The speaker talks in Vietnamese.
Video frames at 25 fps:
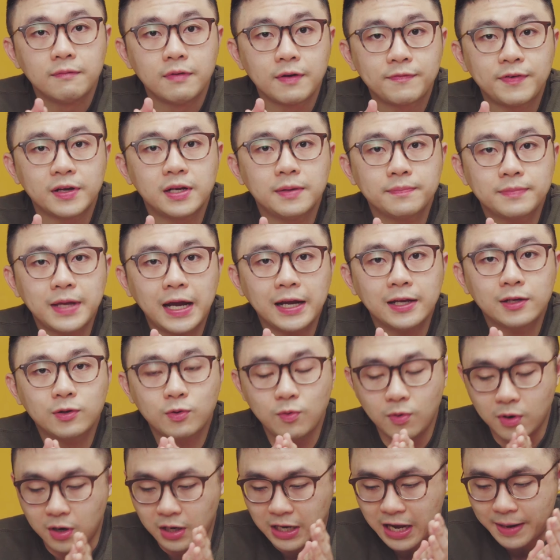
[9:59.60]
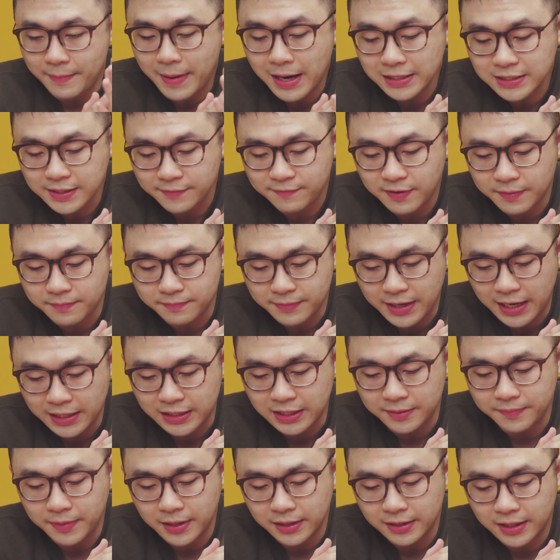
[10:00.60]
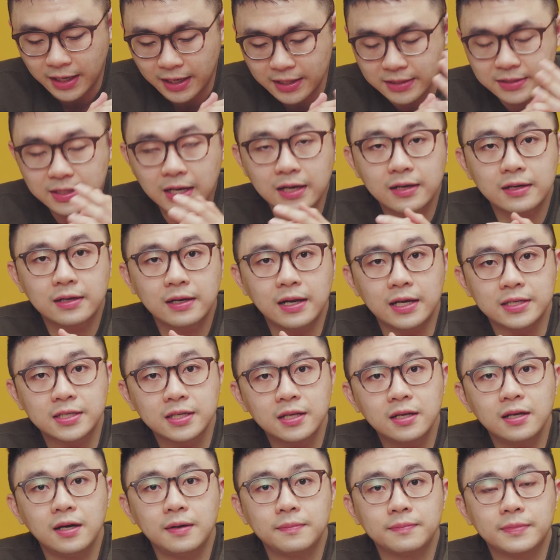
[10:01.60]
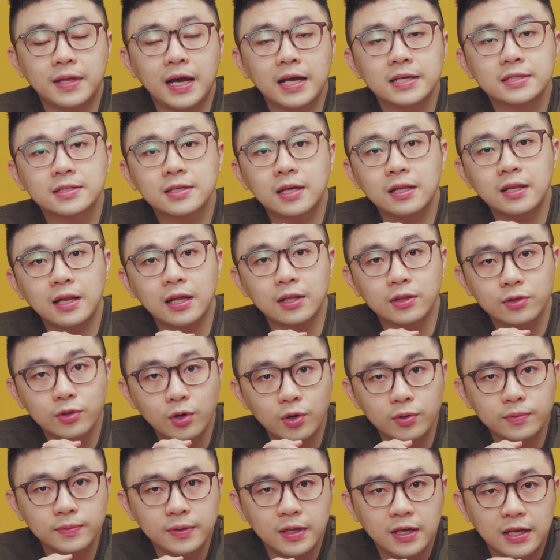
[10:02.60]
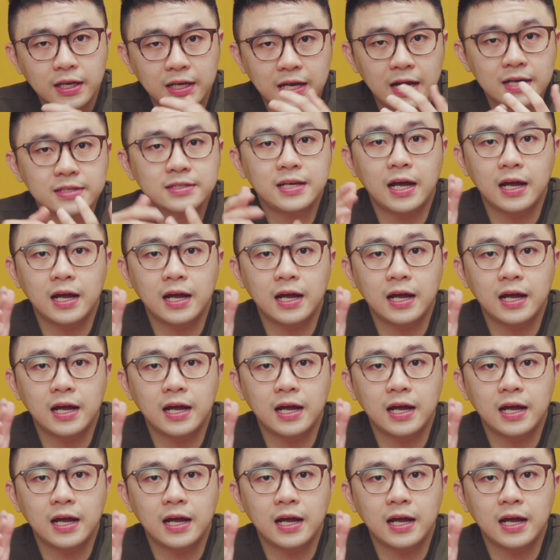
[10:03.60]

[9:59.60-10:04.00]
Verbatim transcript: về phần âm thanh của cả ba sản phẩm này thì mình thấy rằng là chất lượng âm thanh rất là tốt, các